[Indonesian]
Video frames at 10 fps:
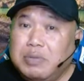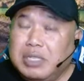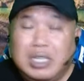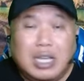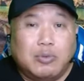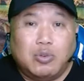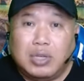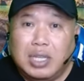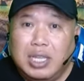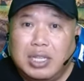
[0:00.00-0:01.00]
tidak
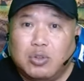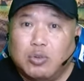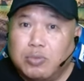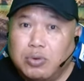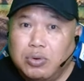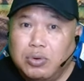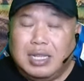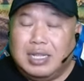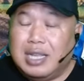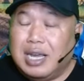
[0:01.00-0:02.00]
mungkin tumbuh
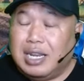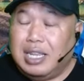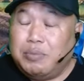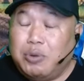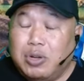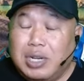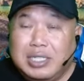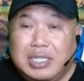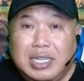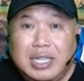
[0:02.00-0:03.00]
dari
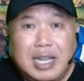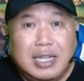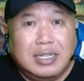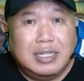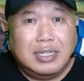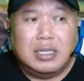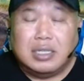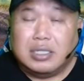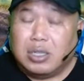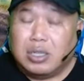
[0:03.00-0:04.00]
hipokrisi dan
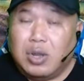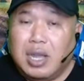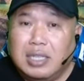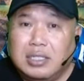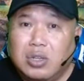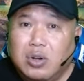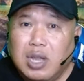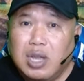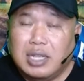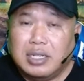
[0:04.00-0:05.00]

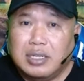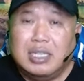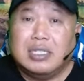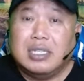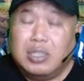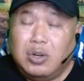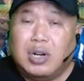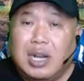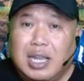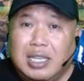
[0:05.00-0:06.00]
slogan-slogan
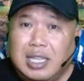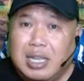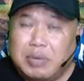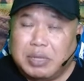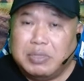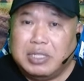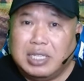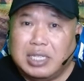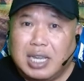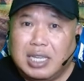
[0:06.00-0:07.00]
seseorang hanya dapat
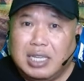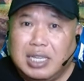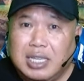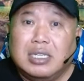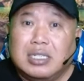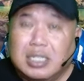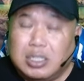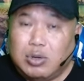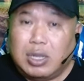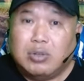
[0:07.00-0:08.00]
mencintai
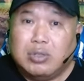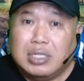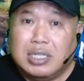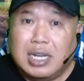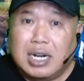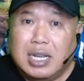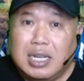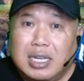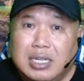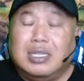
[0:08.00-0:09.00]
sesuatu secara
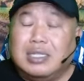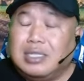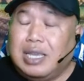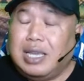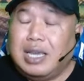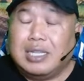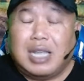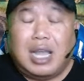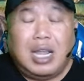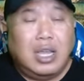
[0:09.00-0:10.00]
sehat
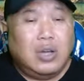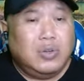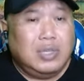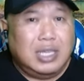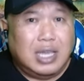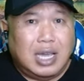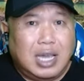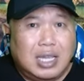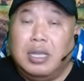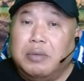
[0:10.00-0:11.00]
kalau ia
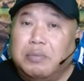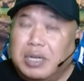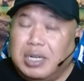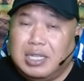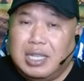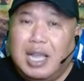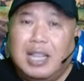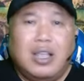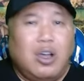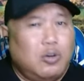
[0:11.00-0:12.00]
mengenal
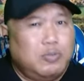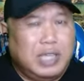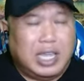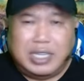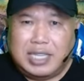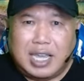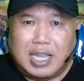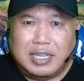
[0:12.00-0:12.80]
objeknya